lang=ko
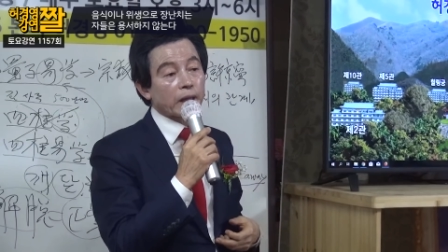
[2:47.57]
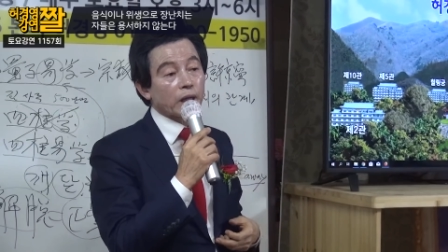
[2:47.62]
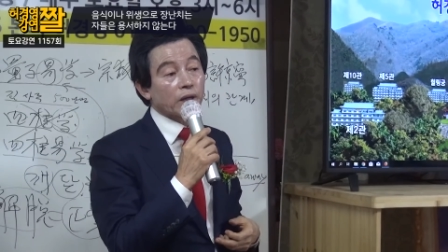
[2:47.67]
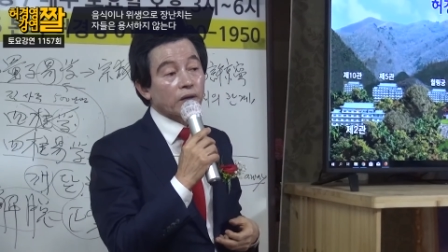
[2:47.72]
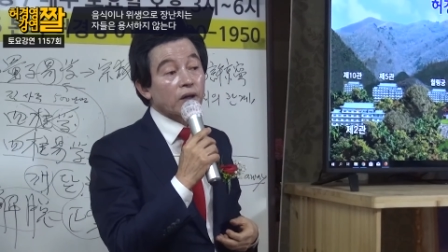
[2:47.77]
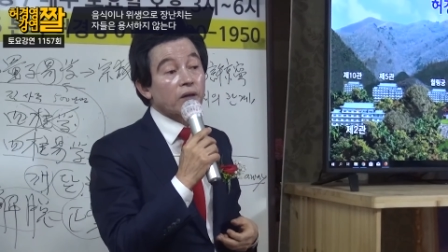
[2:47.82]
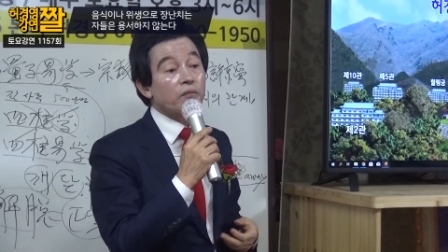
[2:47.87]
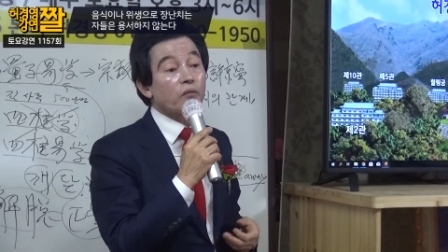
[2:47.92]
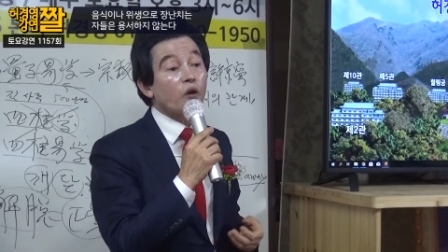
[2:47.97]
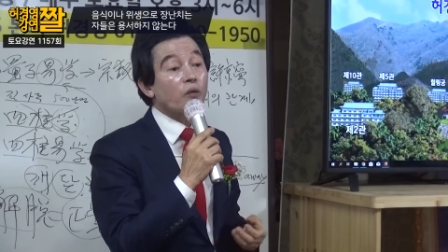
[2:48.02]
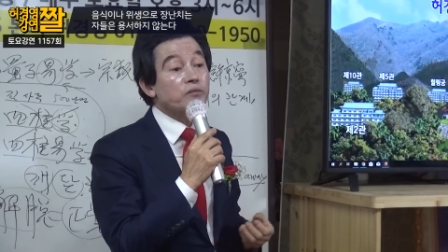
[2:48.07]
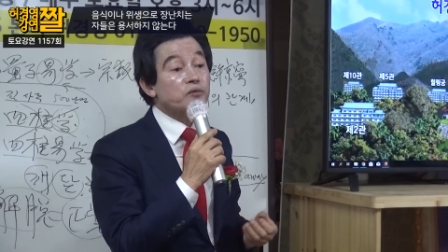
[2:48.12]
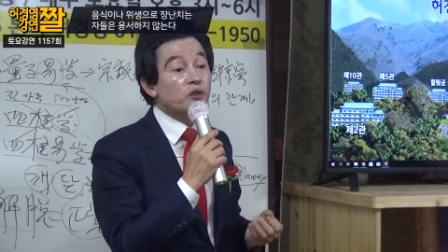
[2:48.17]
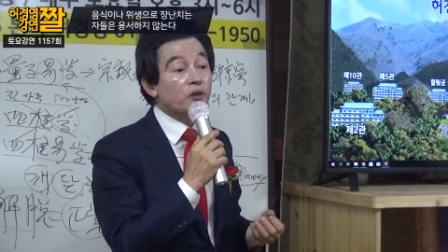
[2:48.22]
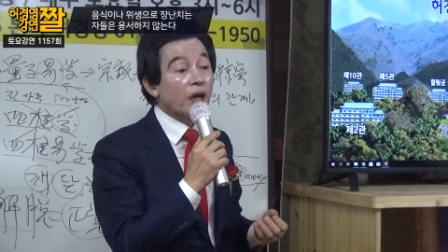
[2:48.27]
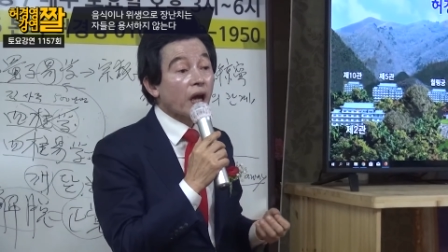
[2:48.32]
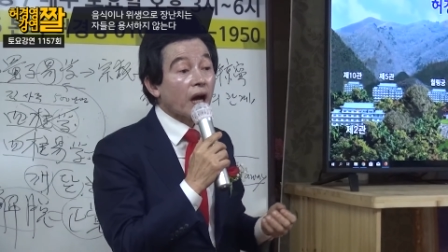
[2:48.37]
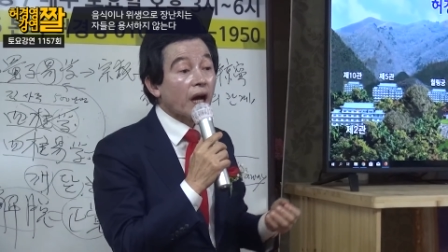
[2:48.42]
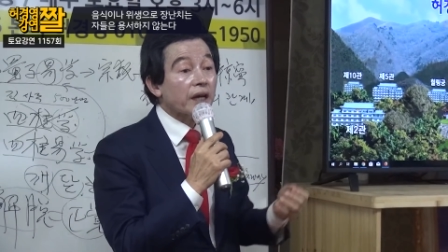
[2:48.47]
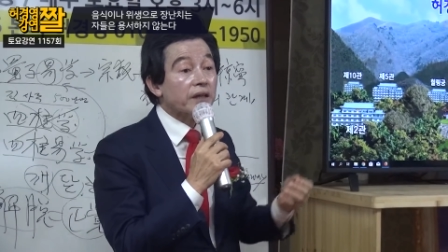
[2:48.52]
그래,
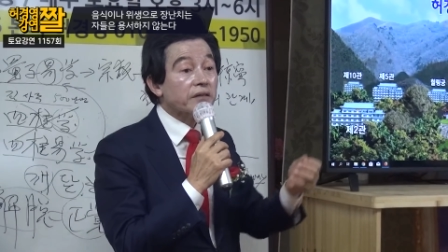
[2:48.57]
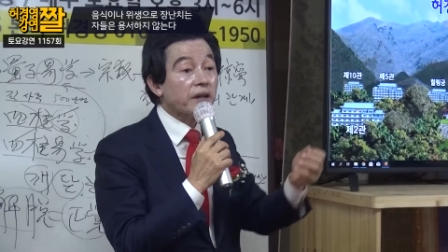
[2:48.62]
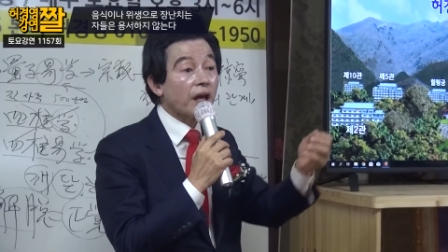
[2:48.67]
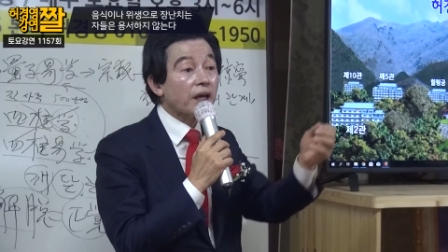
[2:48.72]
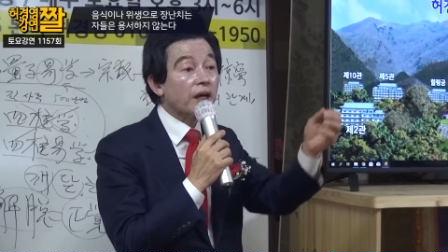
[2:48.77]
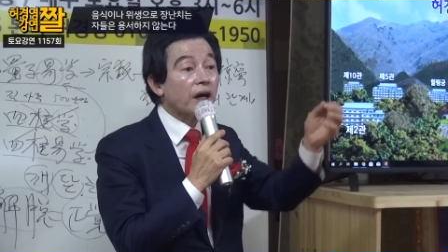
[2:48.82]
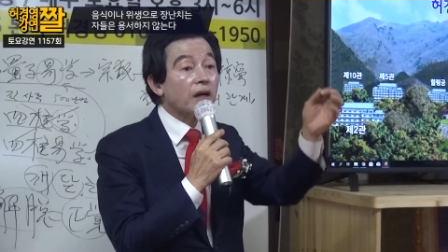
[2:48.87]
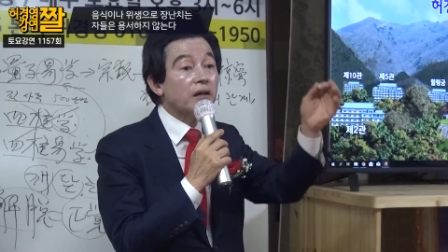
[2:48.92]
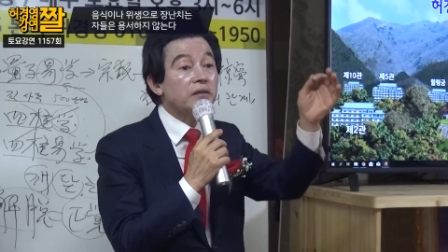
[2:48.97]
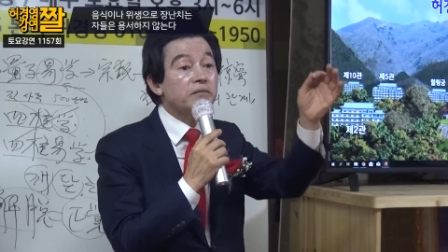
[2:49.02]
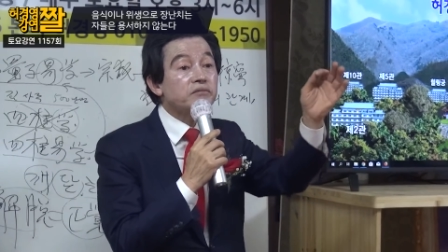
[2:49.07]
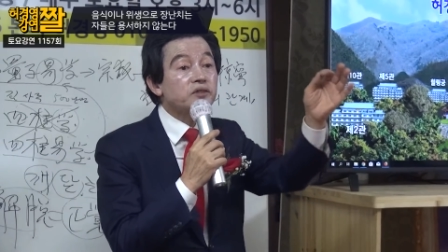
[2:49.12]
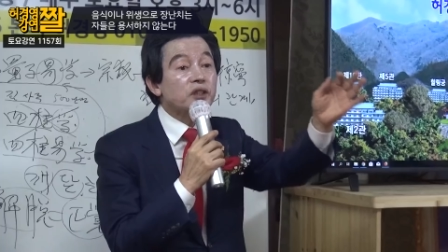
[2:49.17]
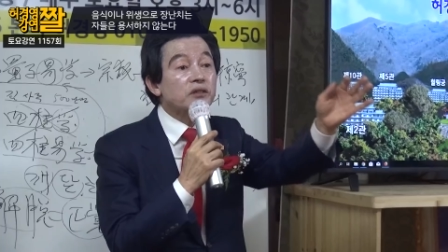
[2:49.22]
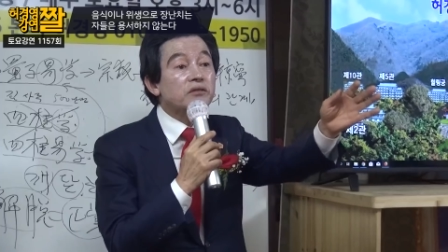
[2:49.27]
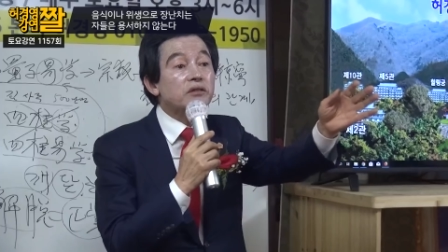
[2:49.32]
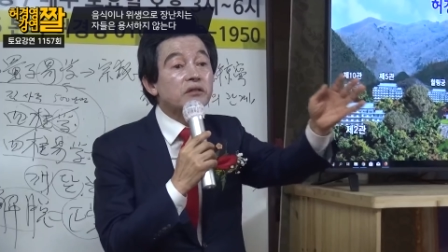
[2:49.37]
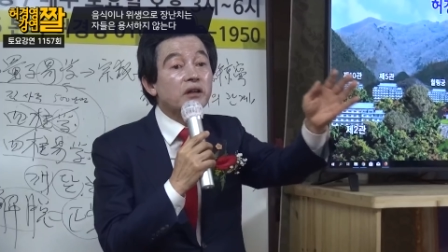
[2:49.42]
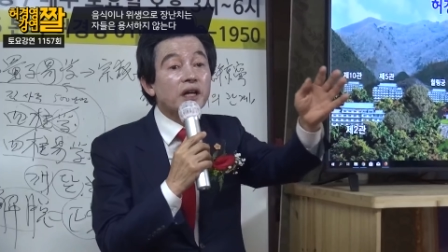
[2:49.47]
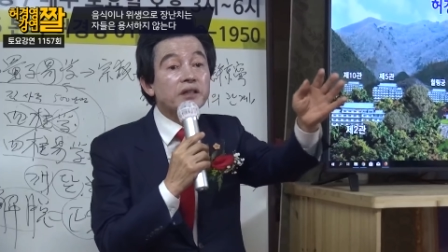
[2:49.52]
몸속에 하이타이가
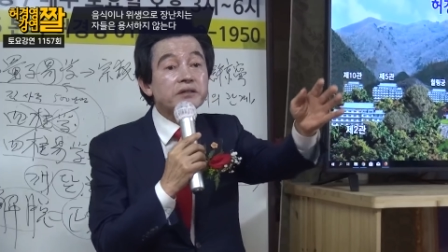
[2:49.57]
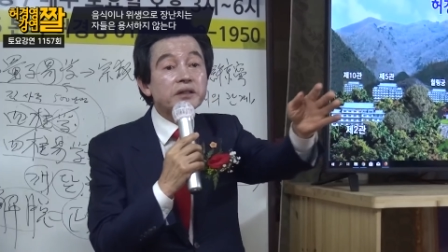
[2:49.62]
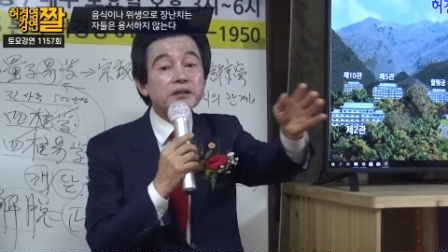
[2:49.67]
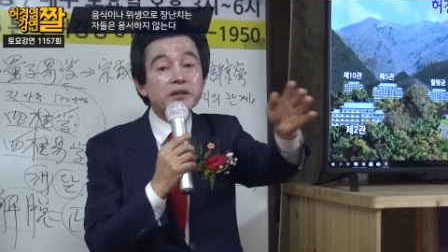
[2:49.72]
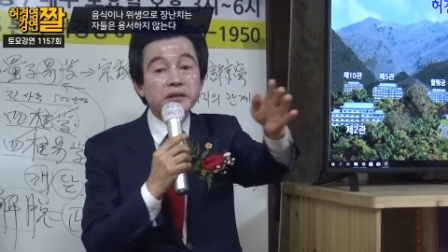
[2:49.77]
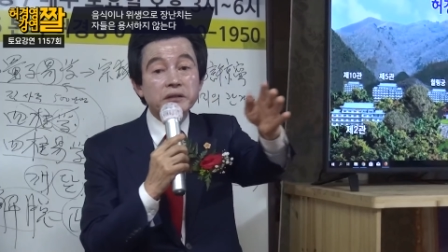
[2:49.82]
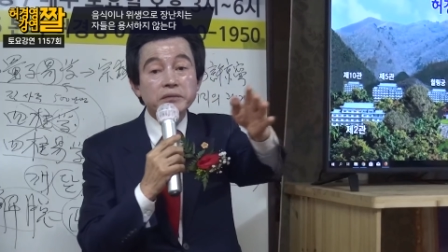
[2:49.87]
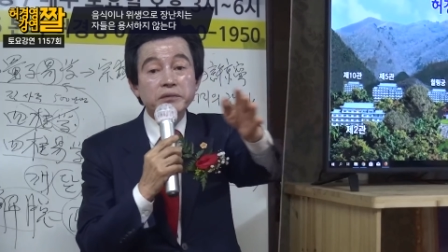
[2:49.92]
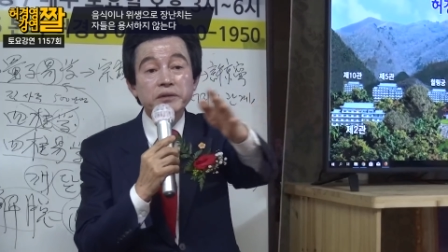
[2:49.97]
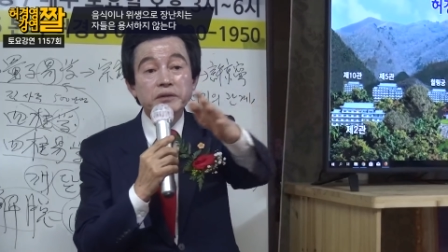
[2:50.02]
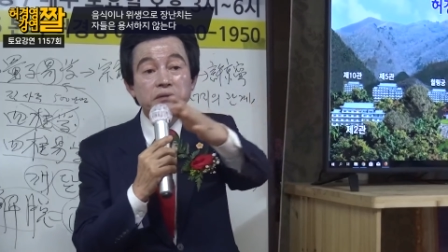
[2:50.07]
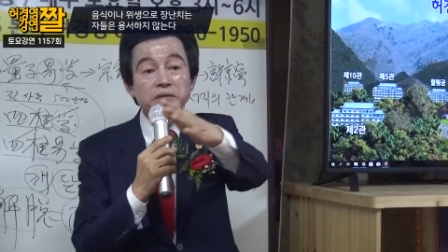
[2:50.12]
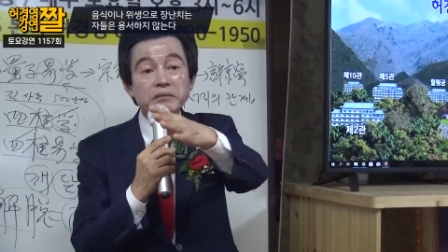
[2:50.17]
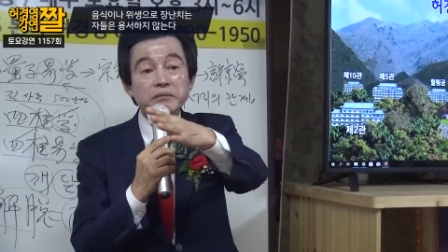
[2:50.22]
엄청 들어가 있어요, 여러분.